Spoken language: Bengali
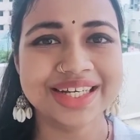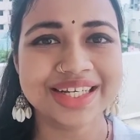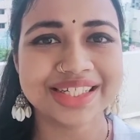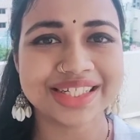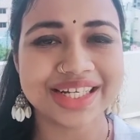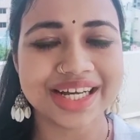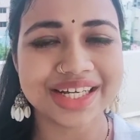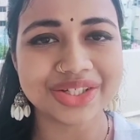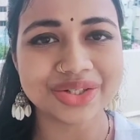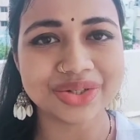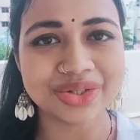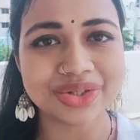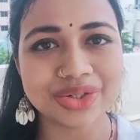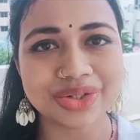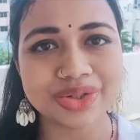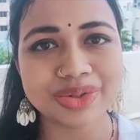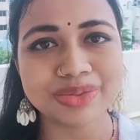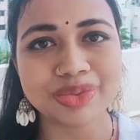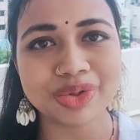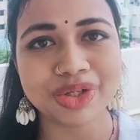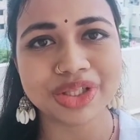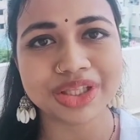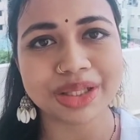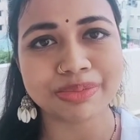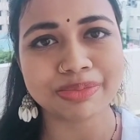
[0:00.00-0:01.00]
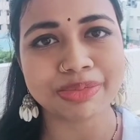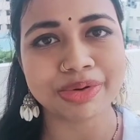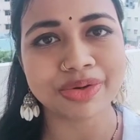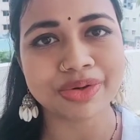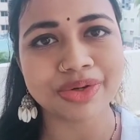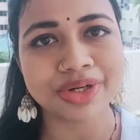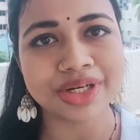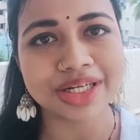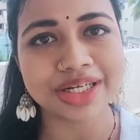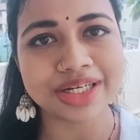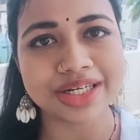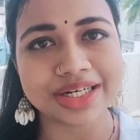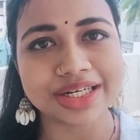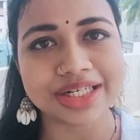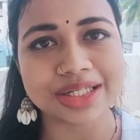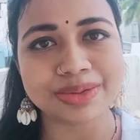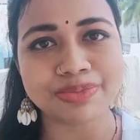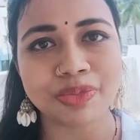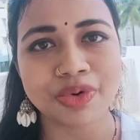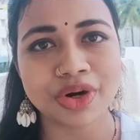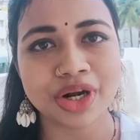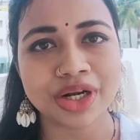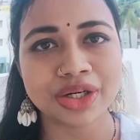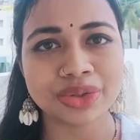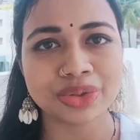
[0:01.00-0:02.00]
সেই জন্য বলতে পারো এই ড্রেস
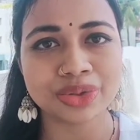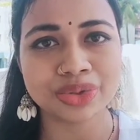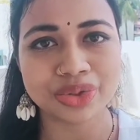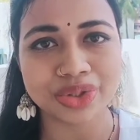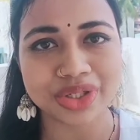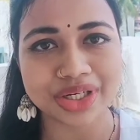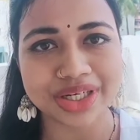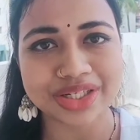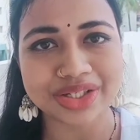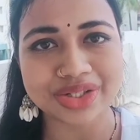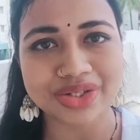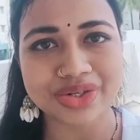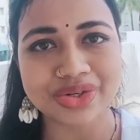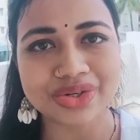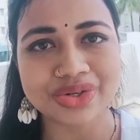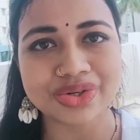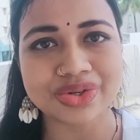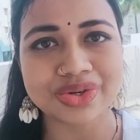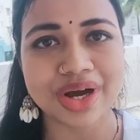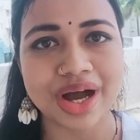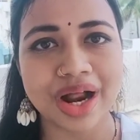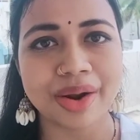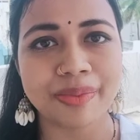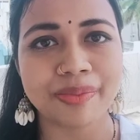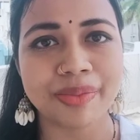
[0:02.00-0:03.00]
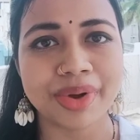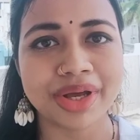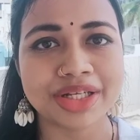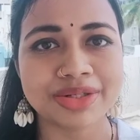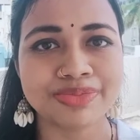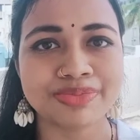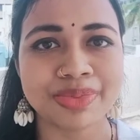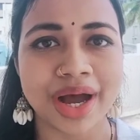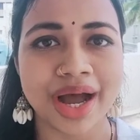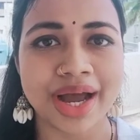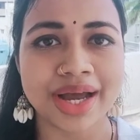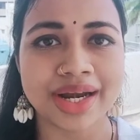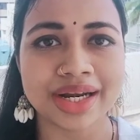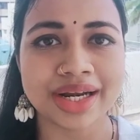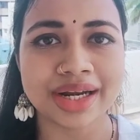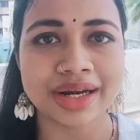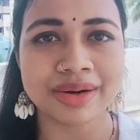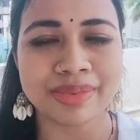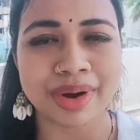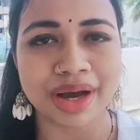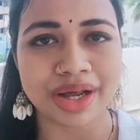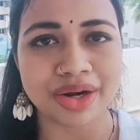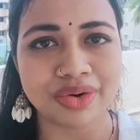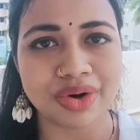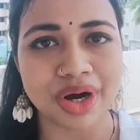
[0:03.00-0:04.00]
পরার সুযোগের জন্য আর ব্যাস বাইরের
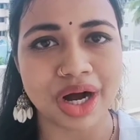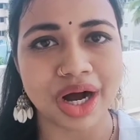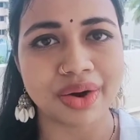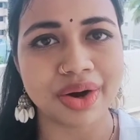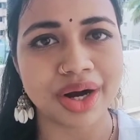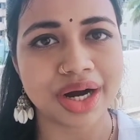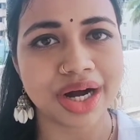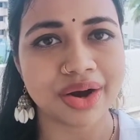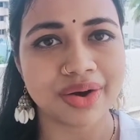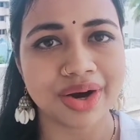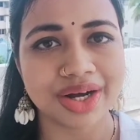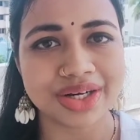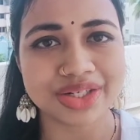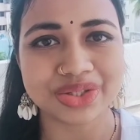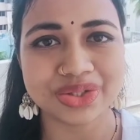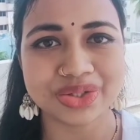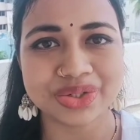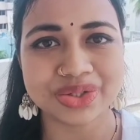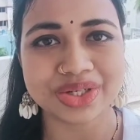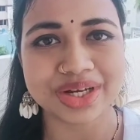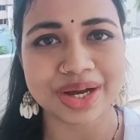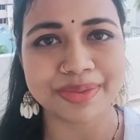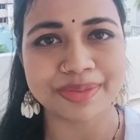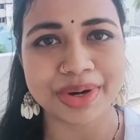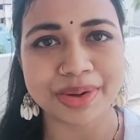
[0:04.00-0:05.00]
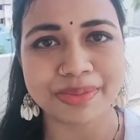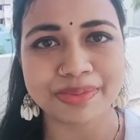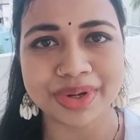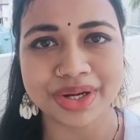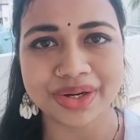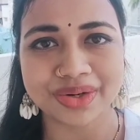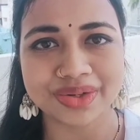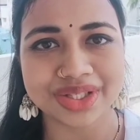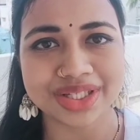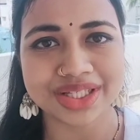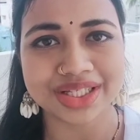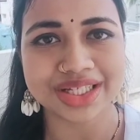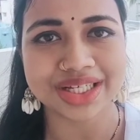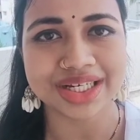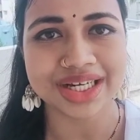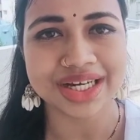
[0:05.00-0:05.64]
ভালো হাওয়া খাওয়ার জন্যই আমরা বেরোচ্ছি